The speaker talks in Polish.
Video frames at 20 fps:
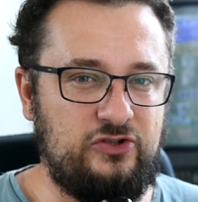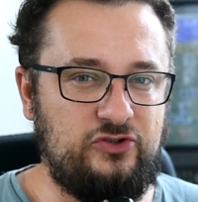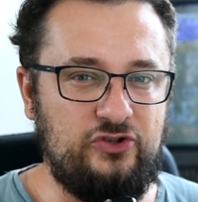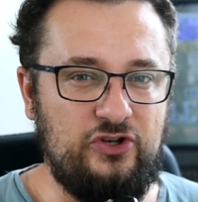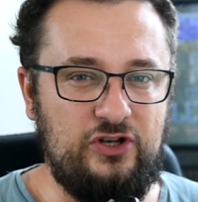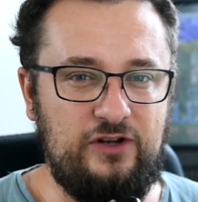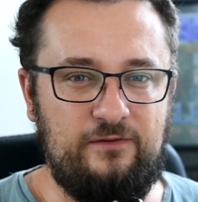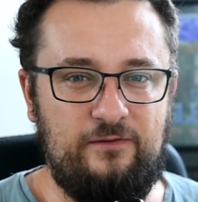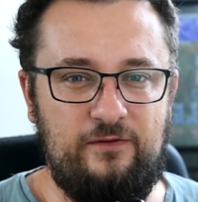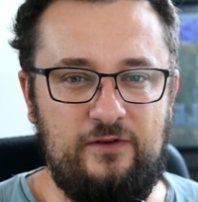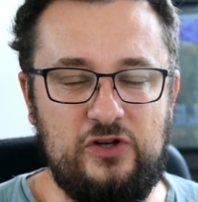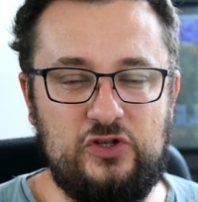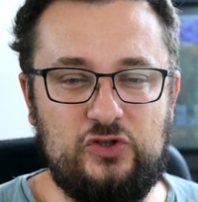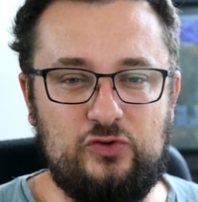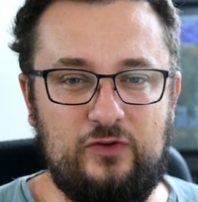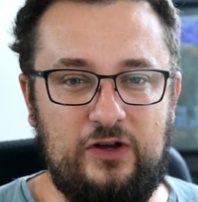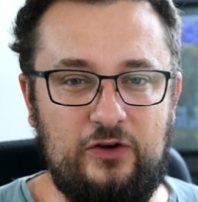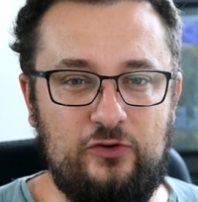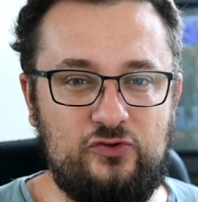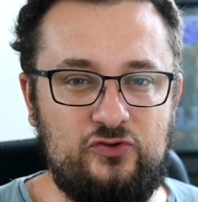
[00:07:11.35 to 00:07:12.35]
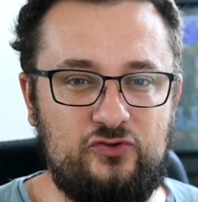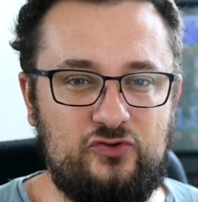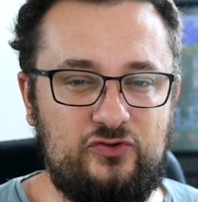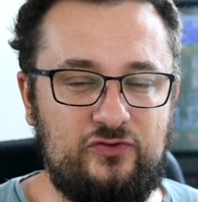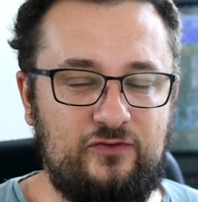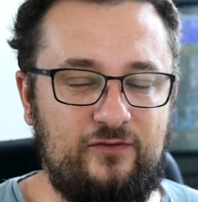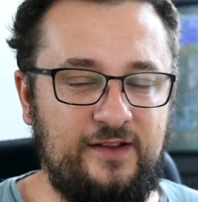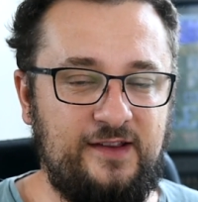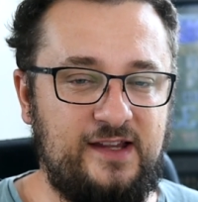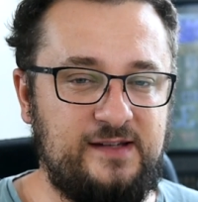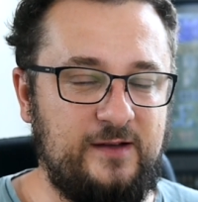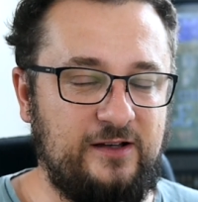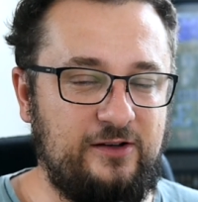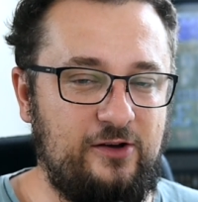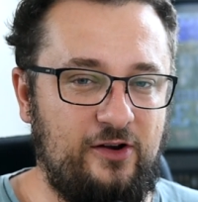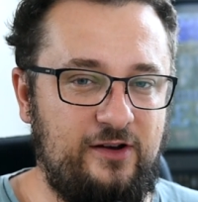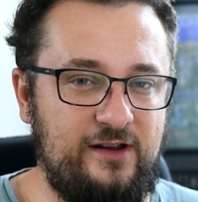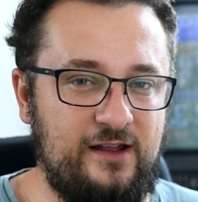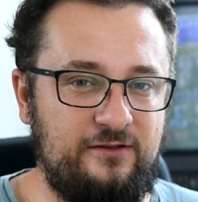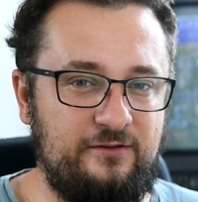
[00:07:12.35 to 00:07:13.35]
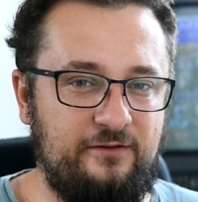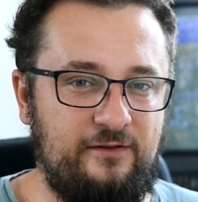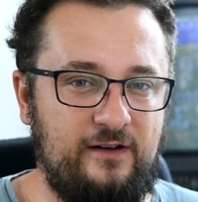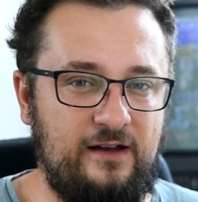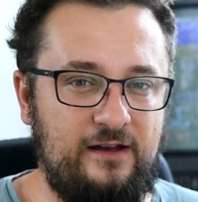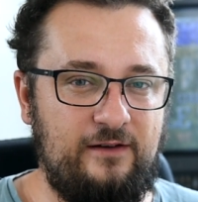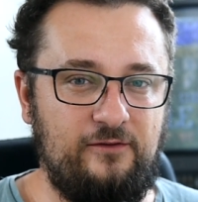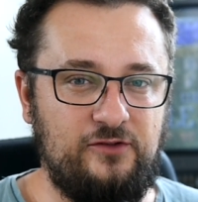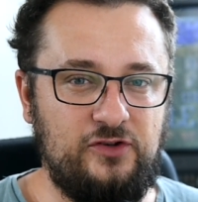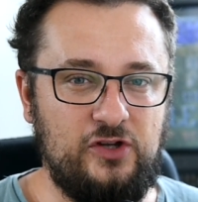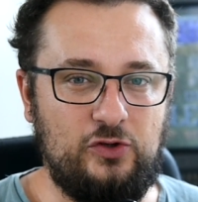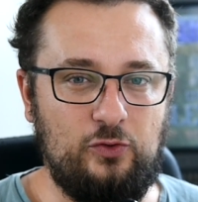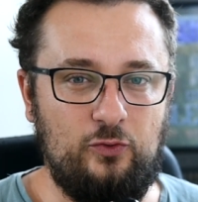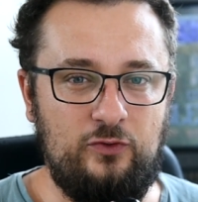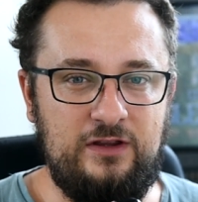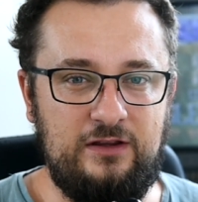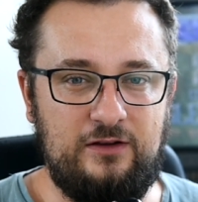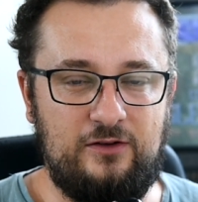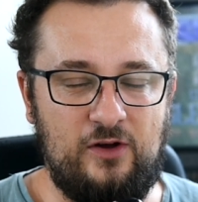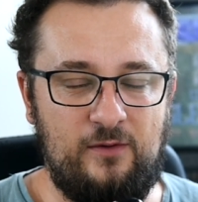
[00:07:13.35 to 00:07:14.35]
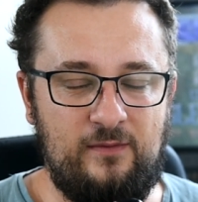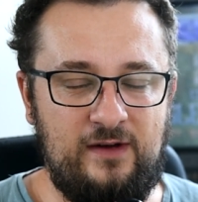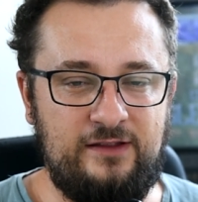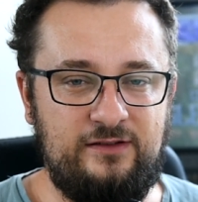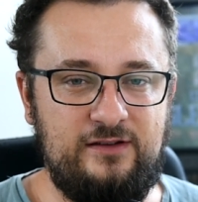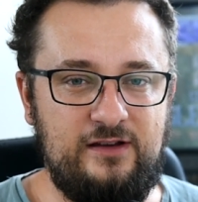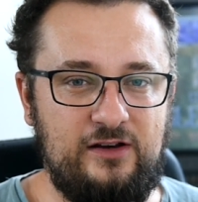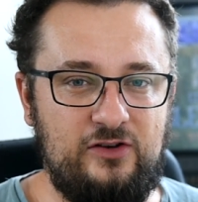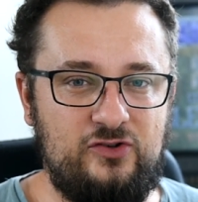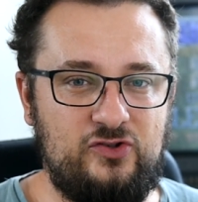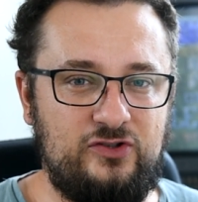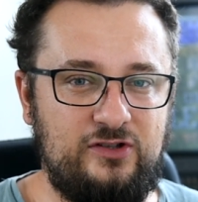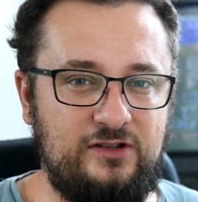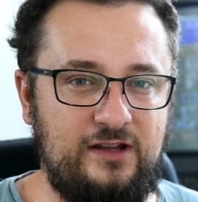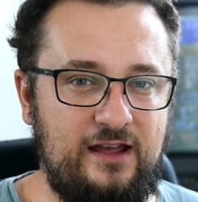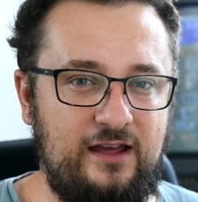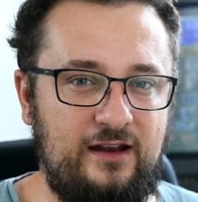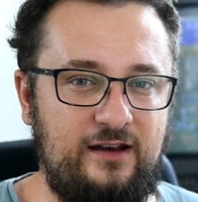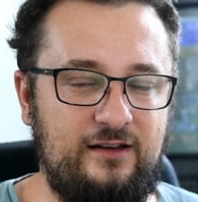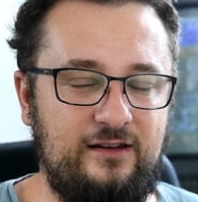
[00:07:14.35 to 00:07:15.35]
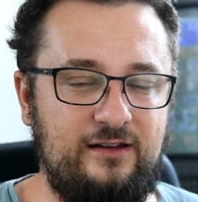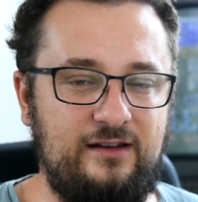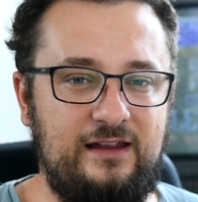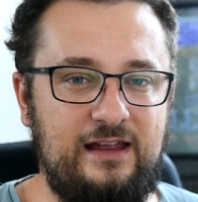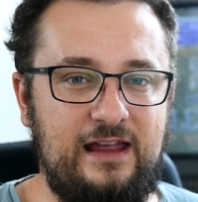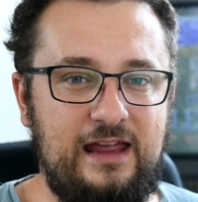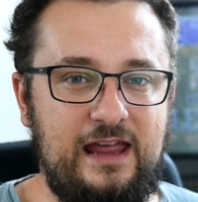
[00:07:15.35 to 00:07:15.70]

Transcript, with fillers: czyli wyszła już Fantasmagoria 2, wyszedł Wing Commander 4,